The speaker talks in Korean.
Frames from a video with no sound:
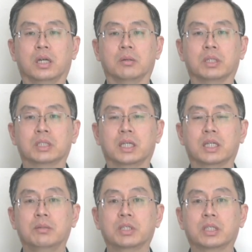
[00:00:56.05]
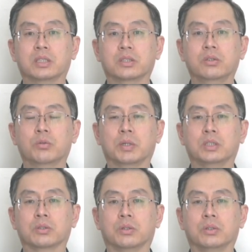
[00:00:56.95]
아마 사람일 가능성이
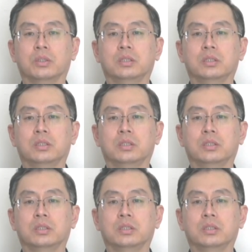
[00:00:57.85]
높겠죠.